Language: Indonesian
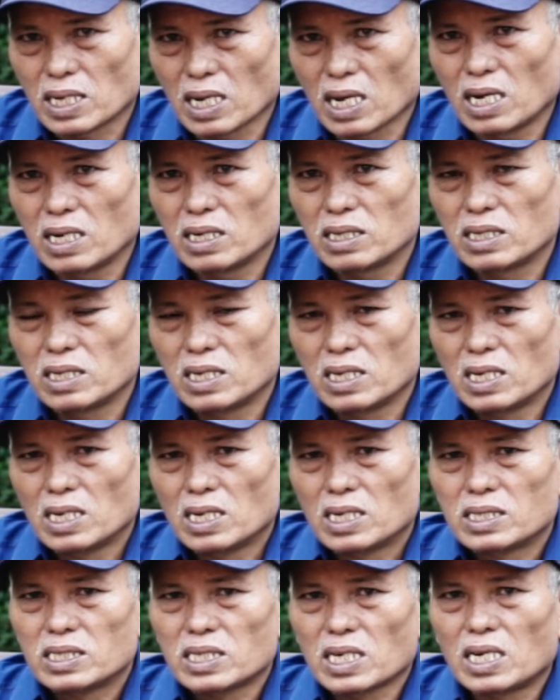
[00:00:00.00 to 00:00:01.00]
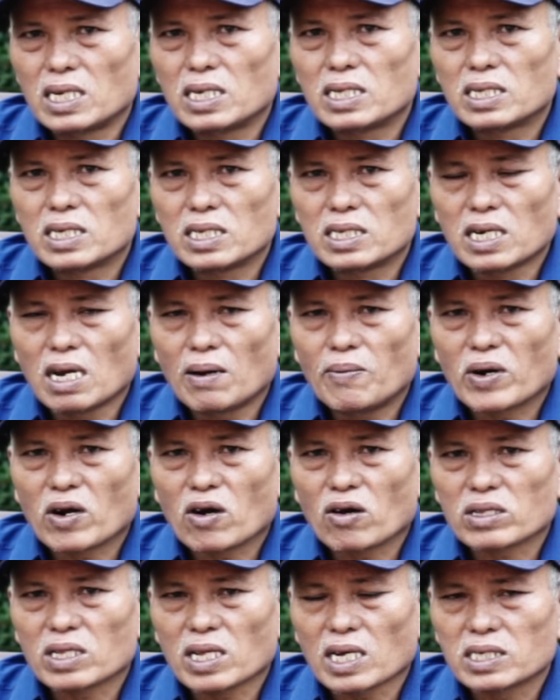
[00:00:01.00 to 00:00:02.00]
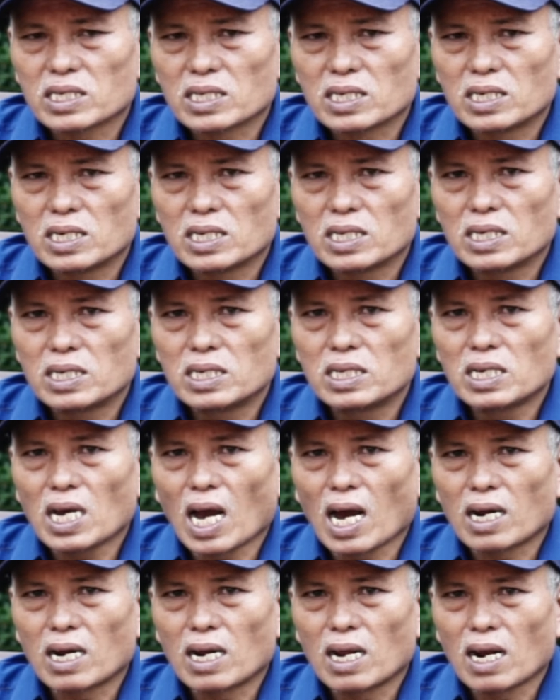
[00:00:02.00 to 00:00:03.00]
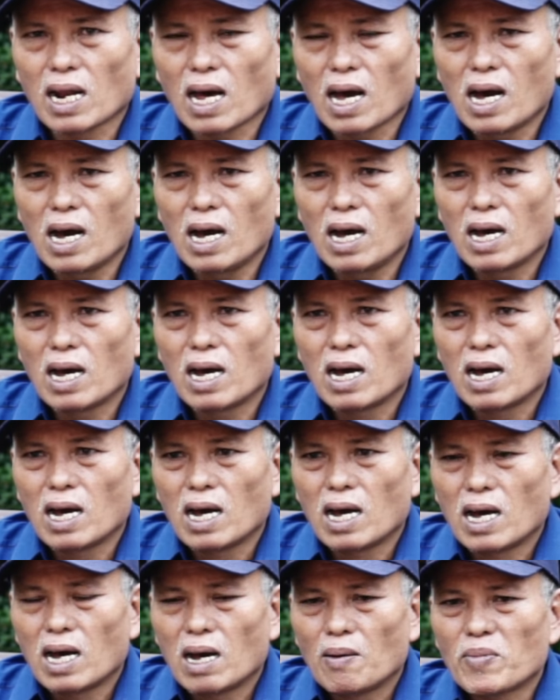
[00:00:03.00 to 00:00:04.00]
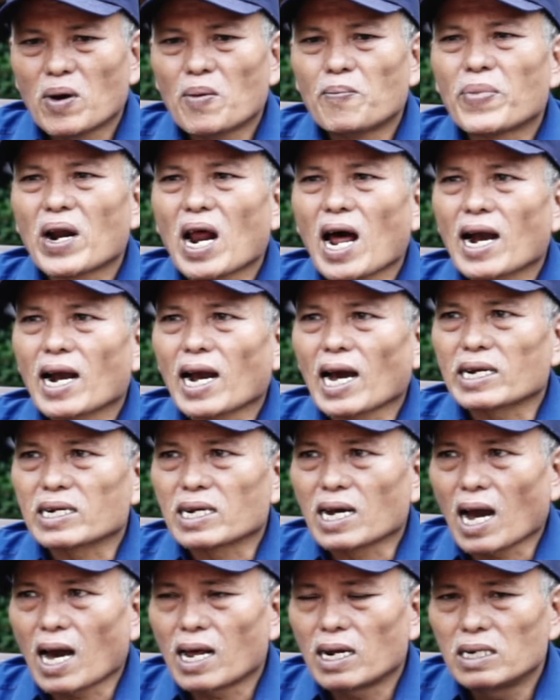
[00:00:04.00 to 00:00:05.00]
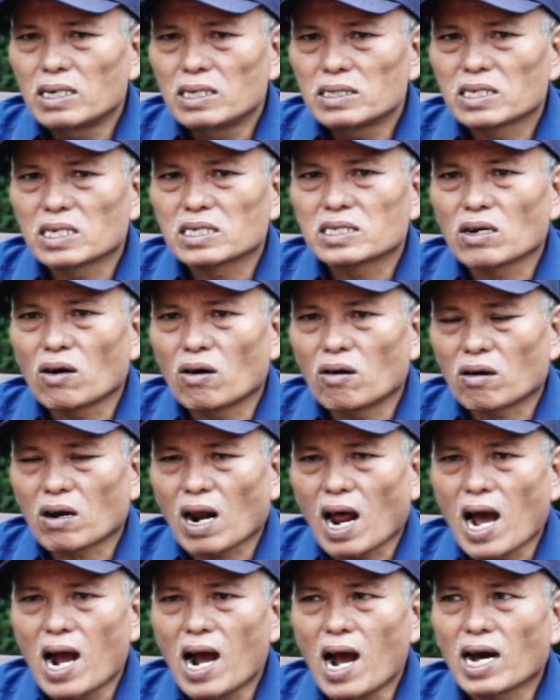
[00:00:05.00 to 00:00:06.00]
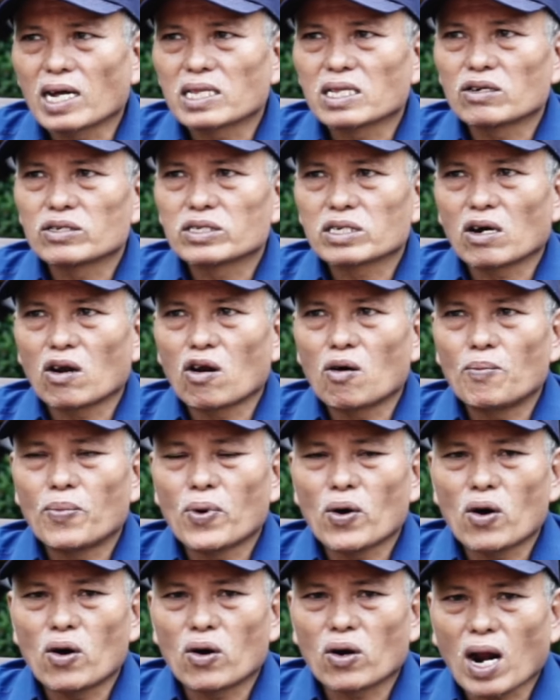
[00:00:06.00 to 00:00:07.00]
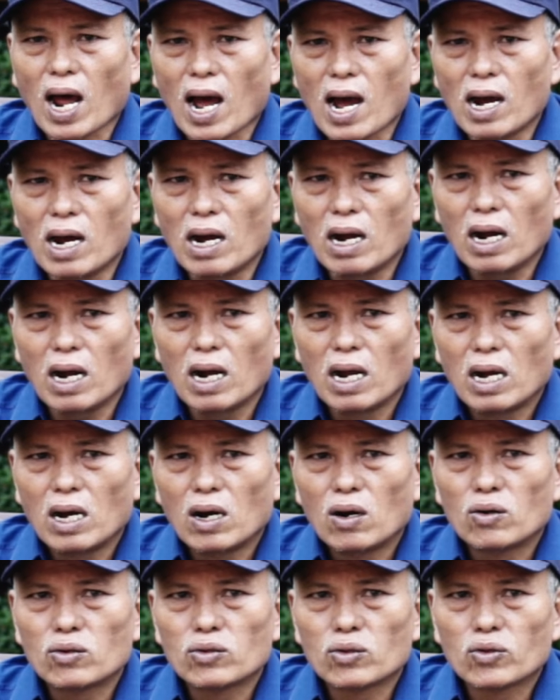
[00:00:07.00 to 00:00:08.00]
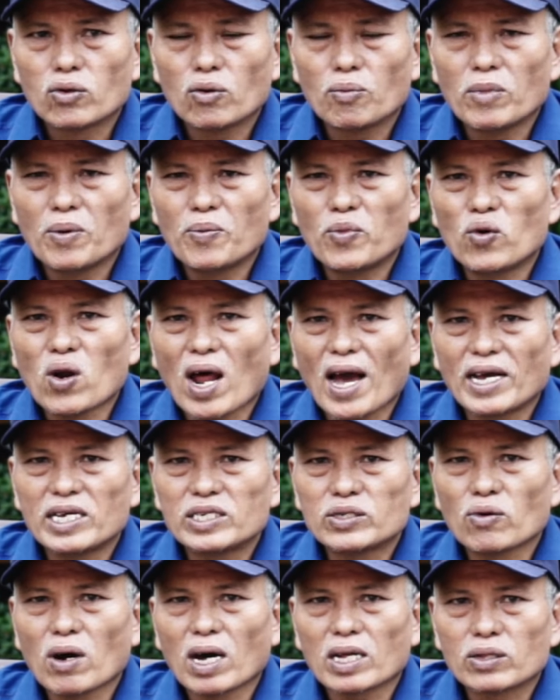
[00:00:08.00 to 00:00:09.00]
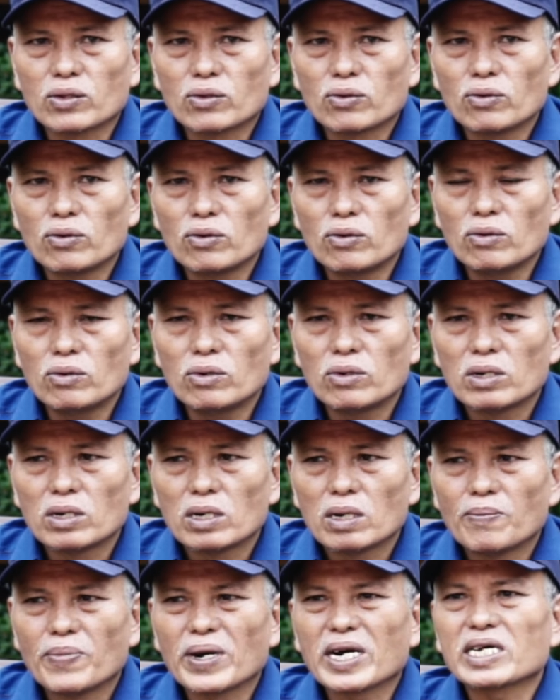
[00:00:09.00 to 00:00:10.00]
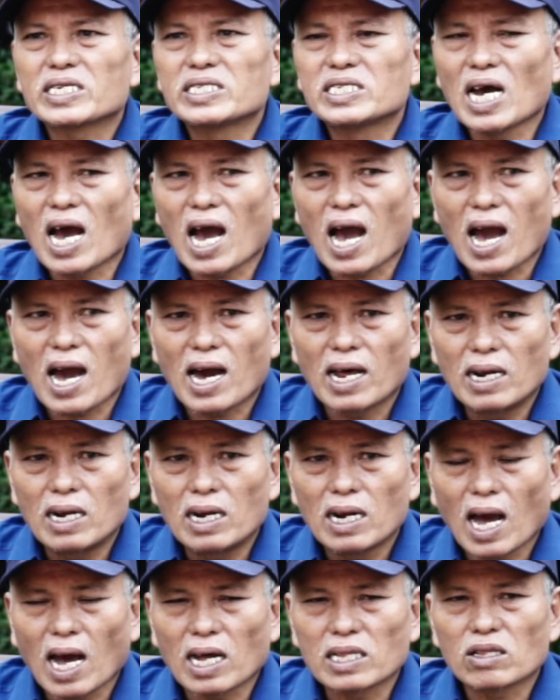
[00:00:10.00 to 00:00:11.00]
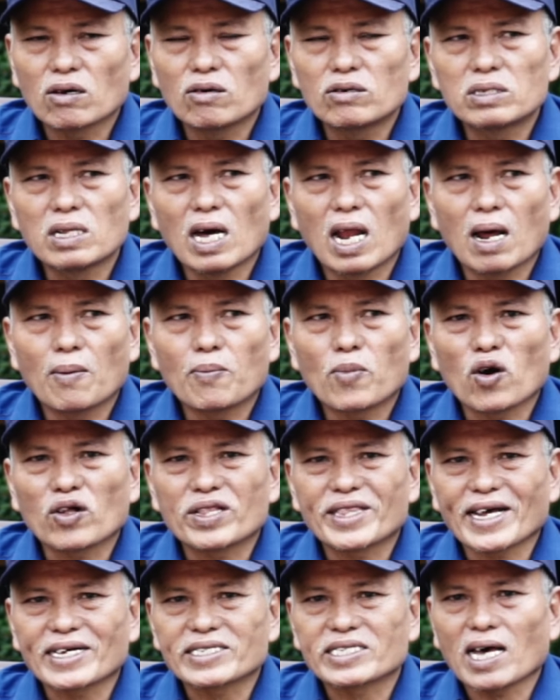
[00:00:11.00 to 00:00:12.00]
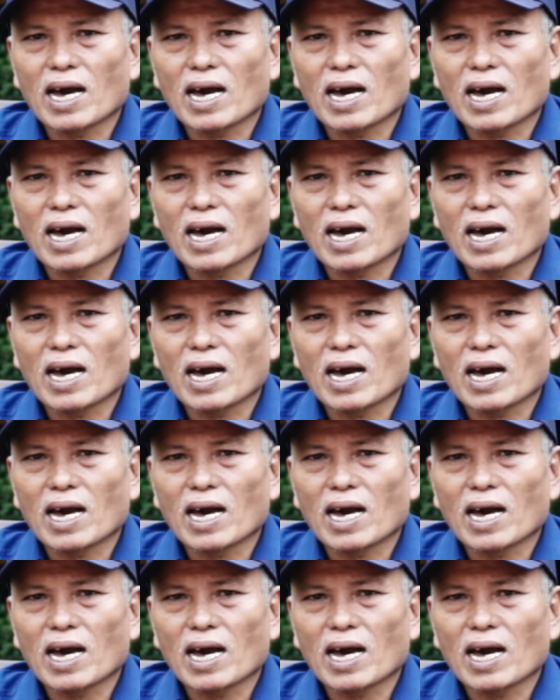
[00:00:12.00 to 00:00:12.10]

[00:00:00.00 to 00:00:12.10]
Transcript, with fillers: ya. Jadi intinya merkotas ini adalah memberangkatkan seseorang atau sekelompok orang untuk memulai suatu pekerjaan atau dalam konteks